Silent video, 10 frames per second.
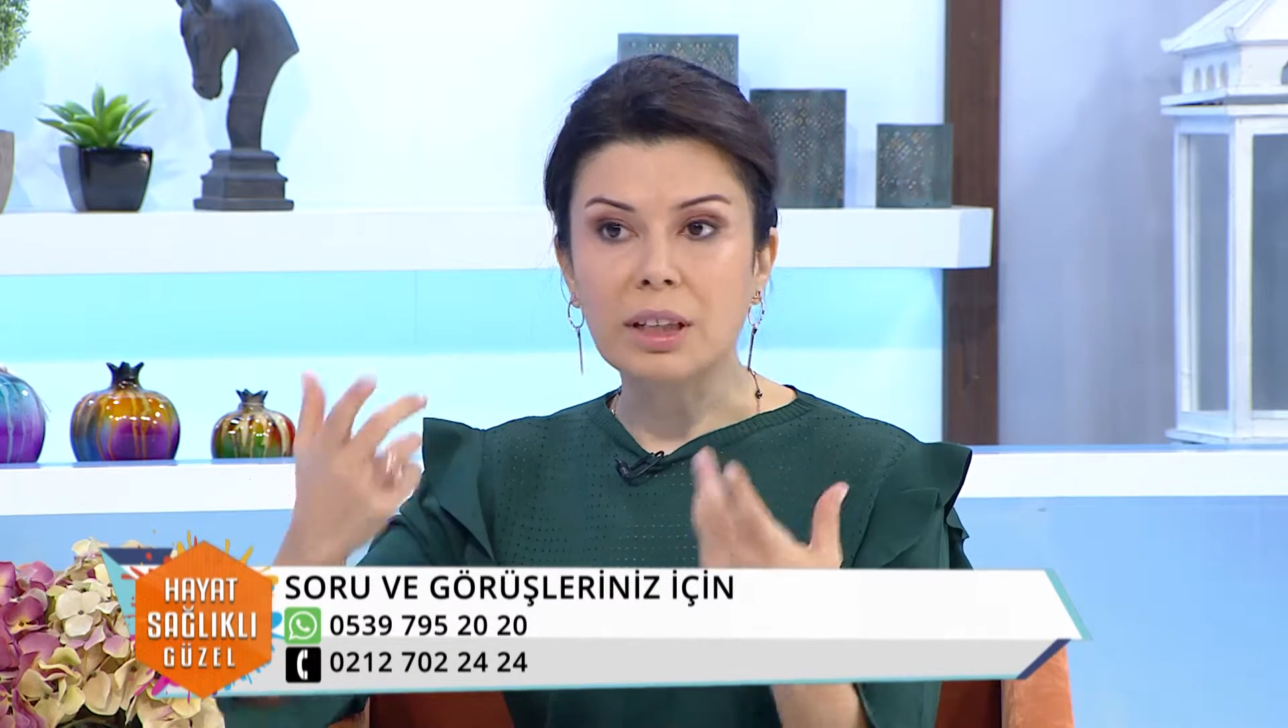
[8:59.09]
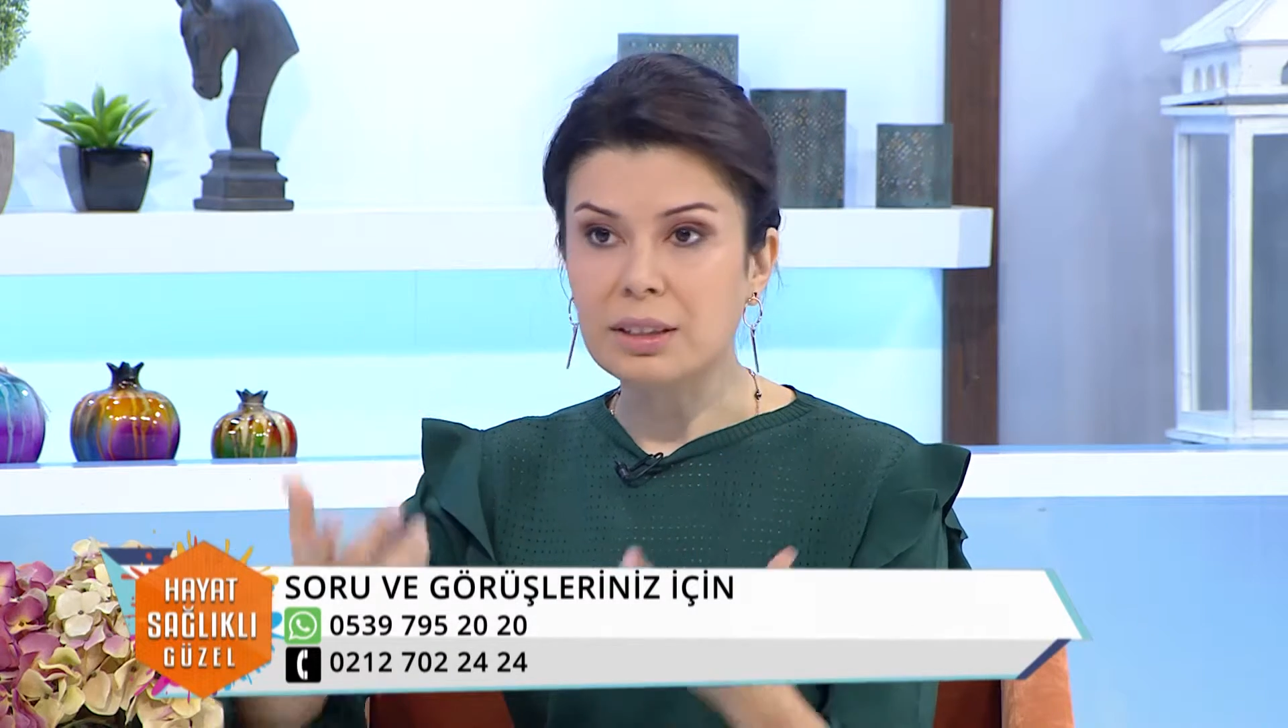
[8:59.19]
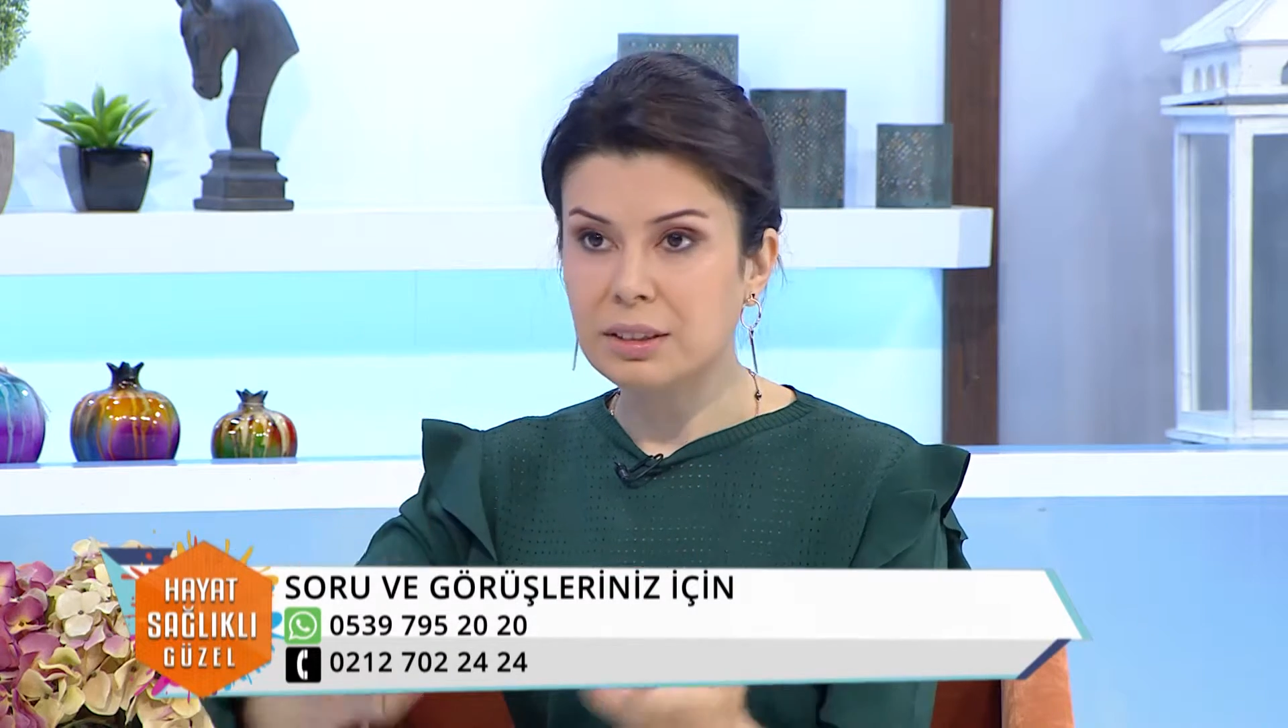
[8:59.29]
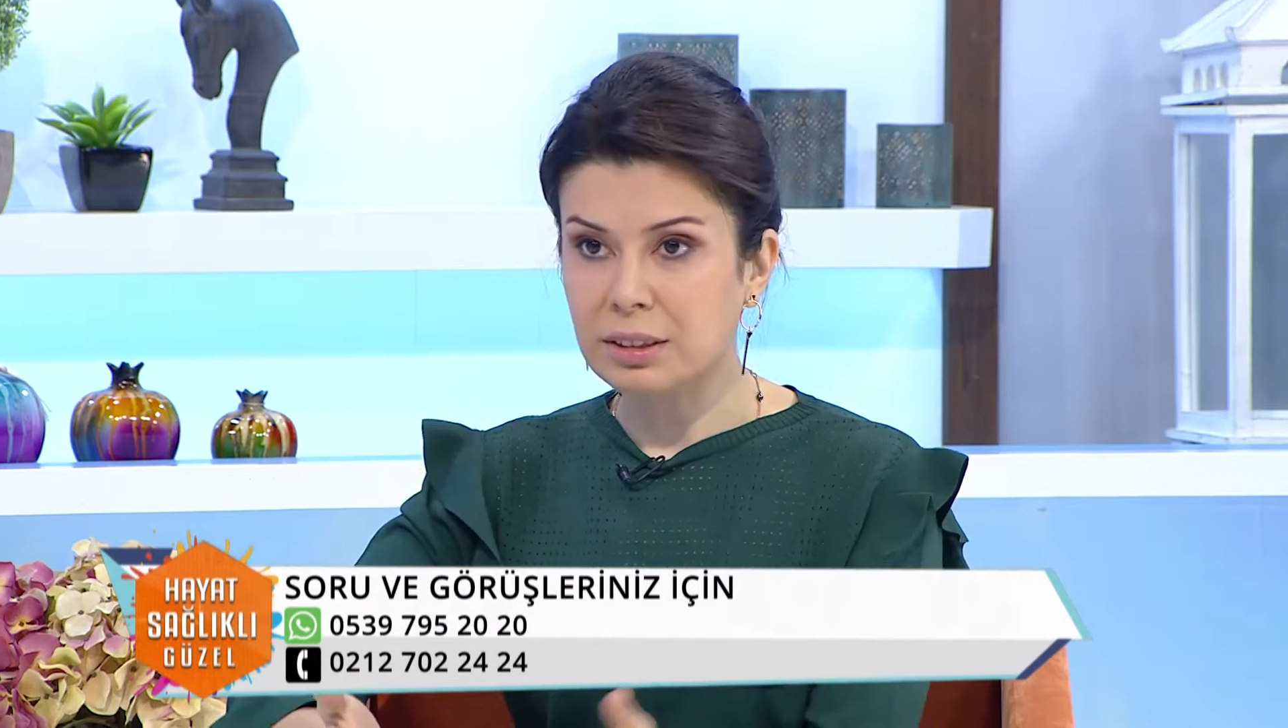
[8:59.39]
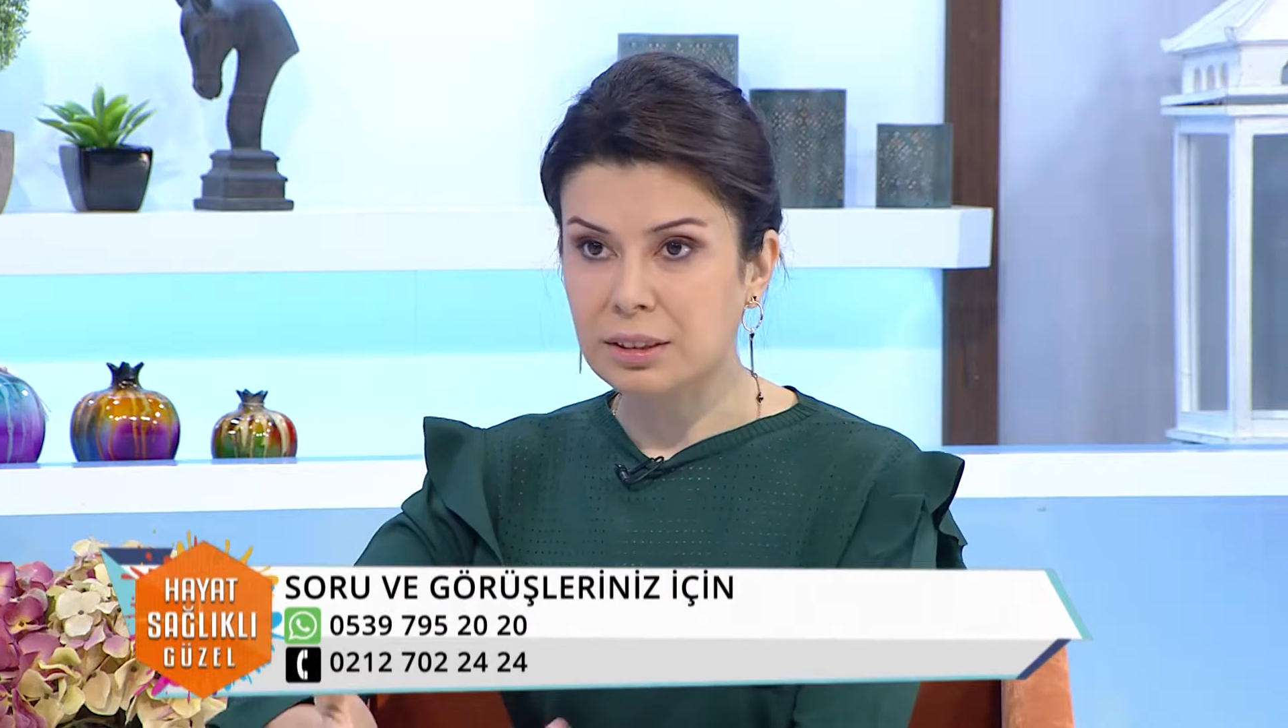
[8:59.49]

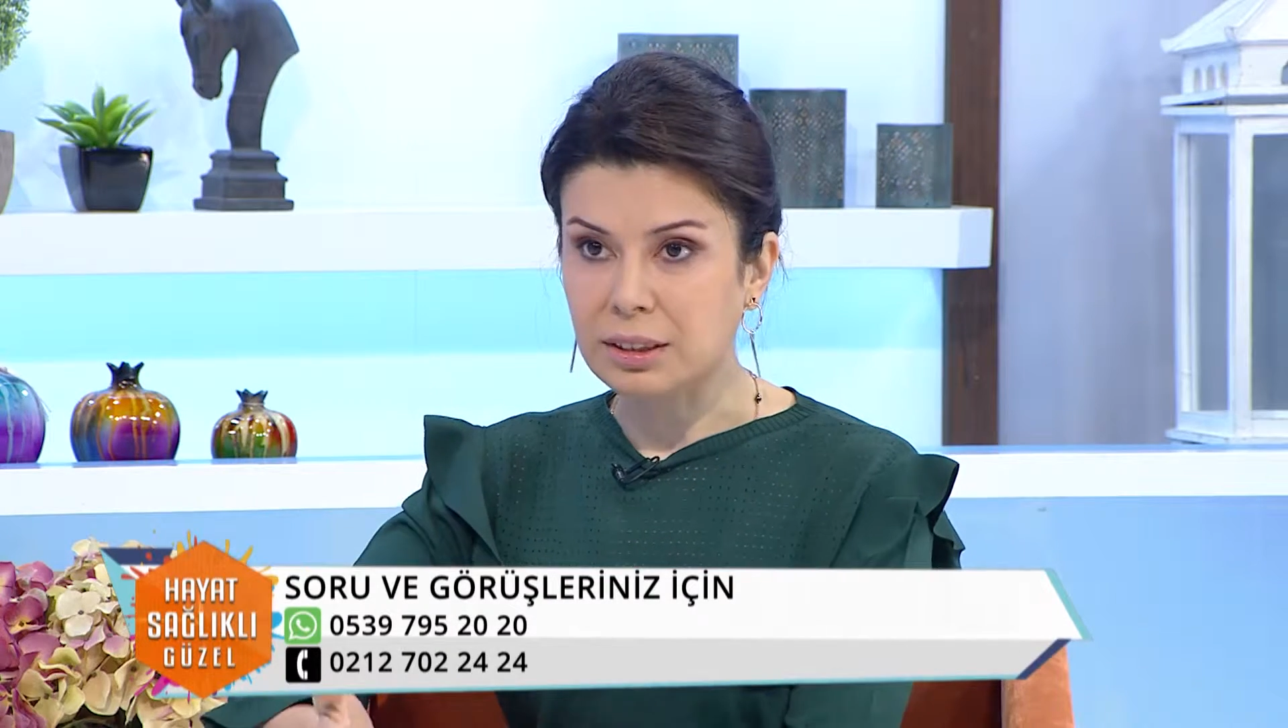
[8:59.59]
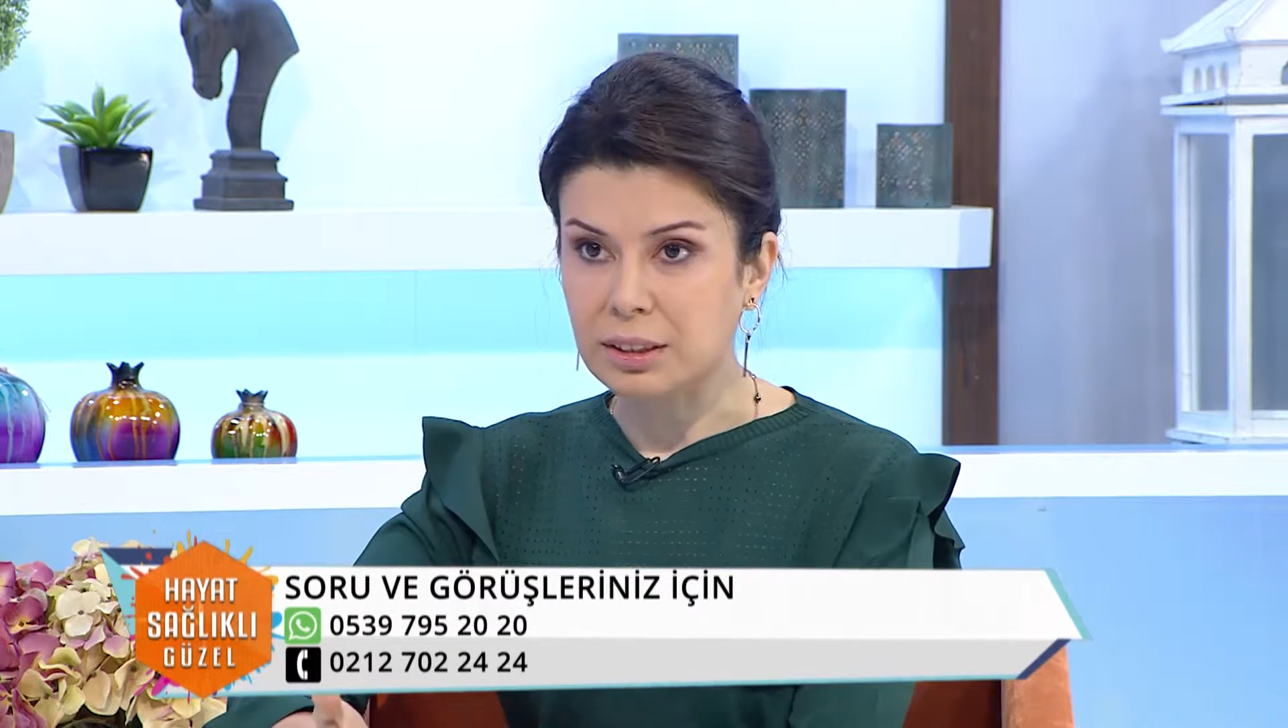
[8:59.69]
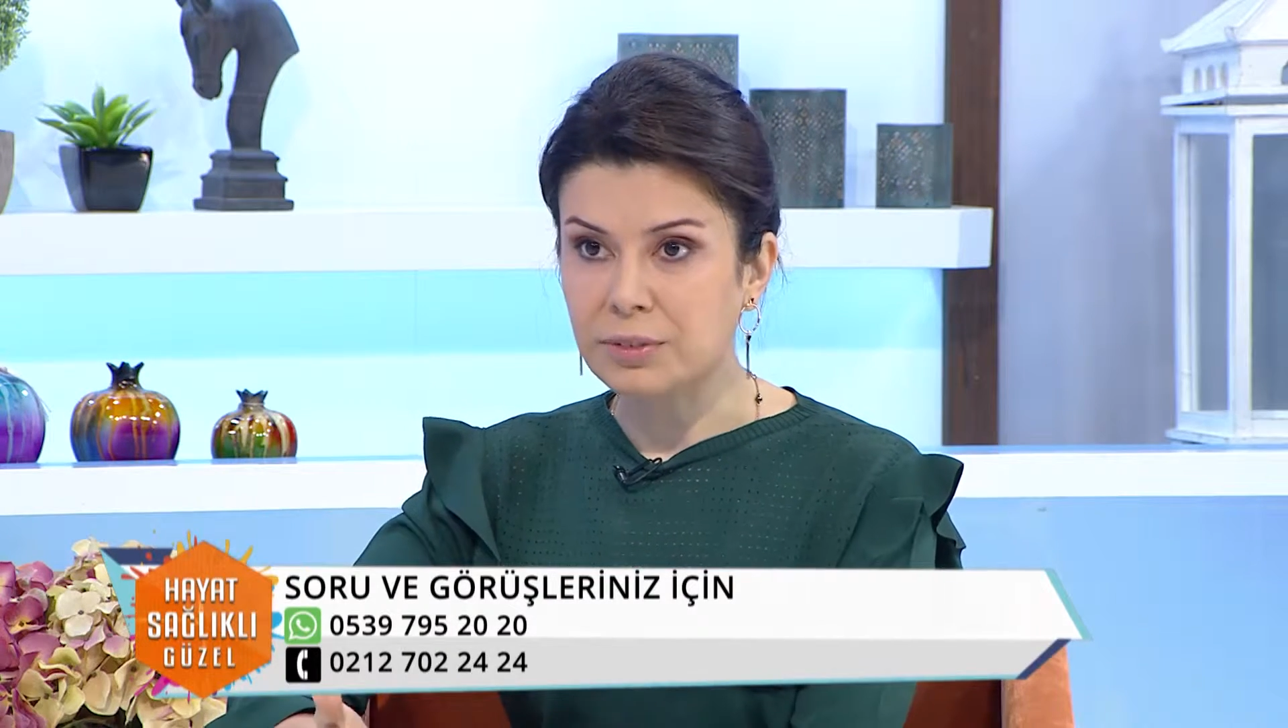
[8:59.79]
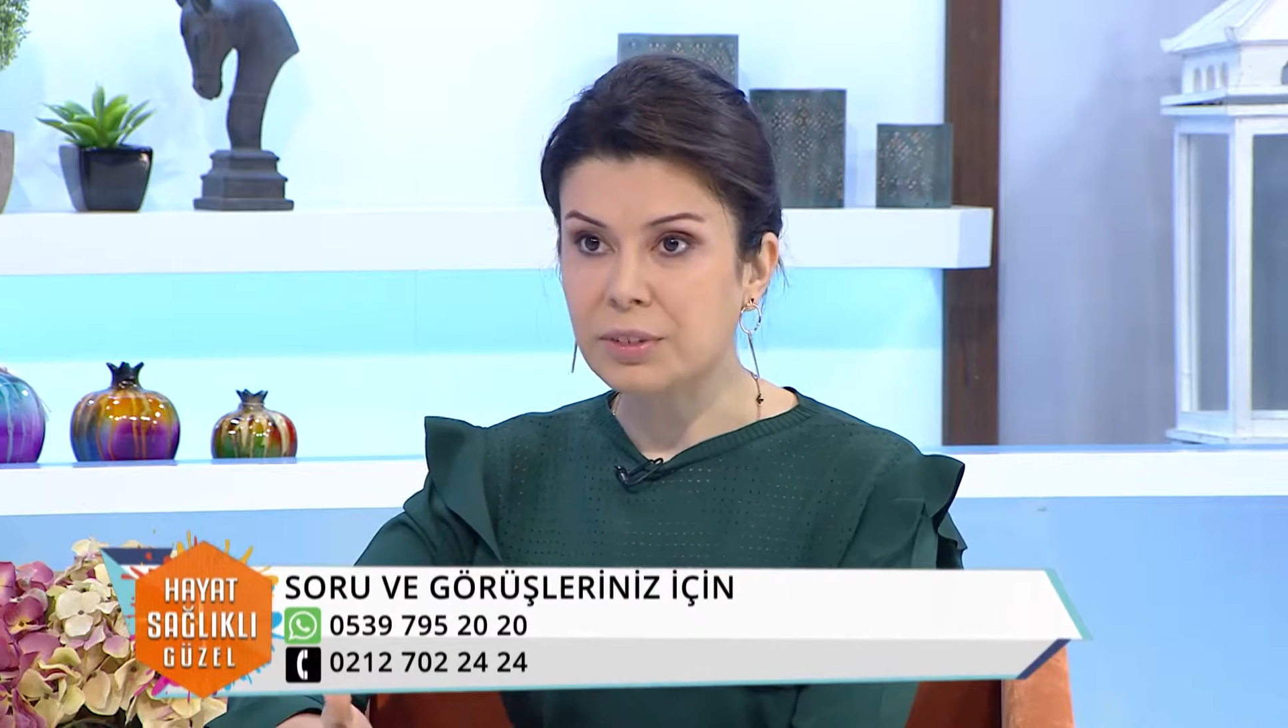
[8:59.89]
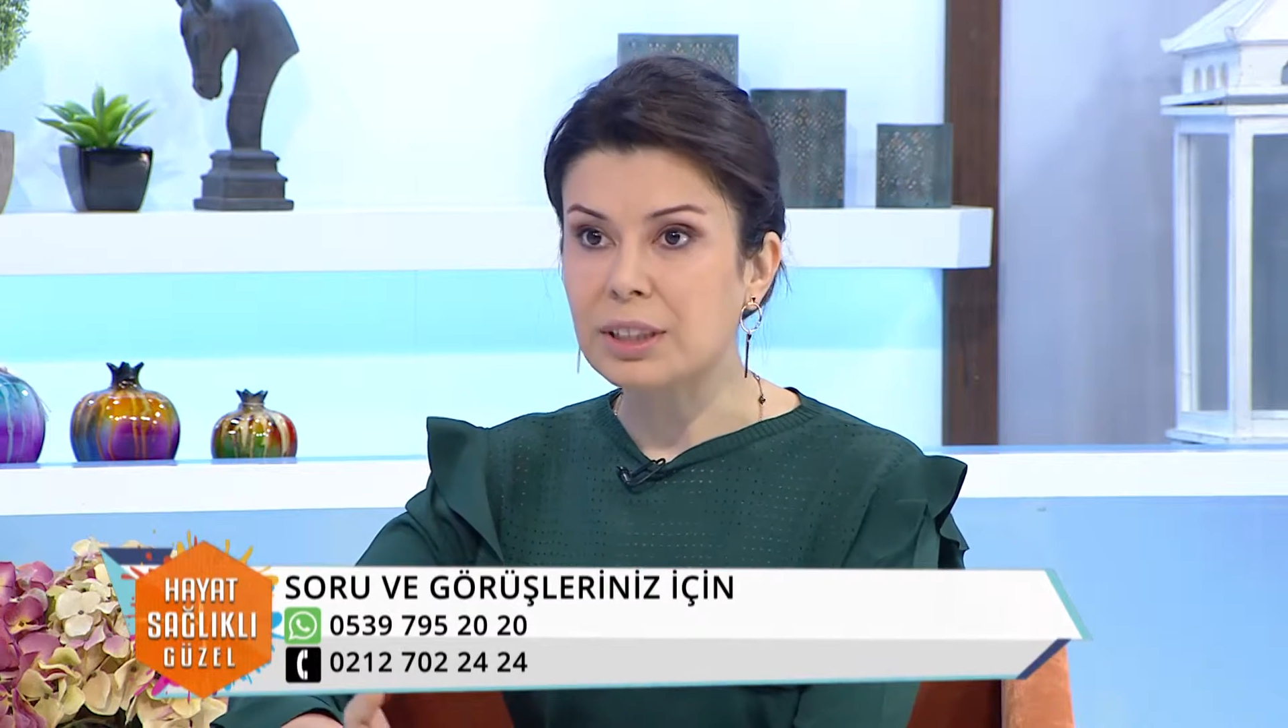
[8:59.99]

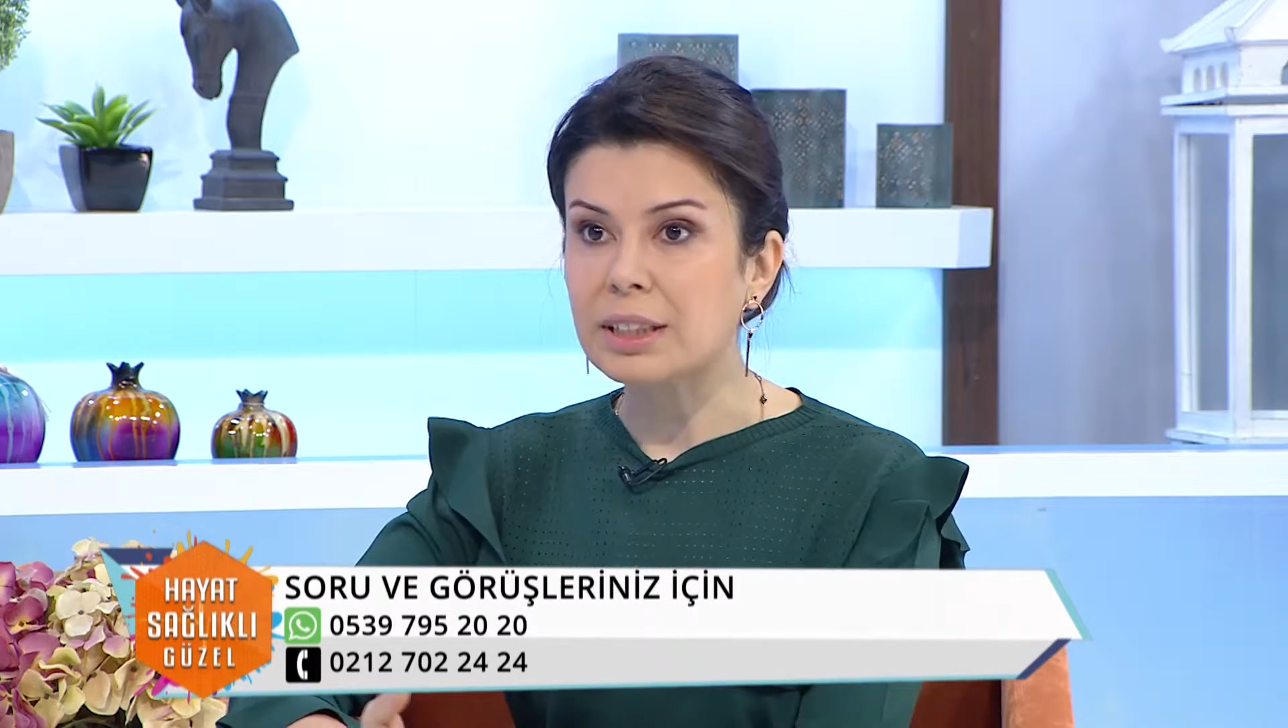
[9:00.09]
rahatsızsanız evet.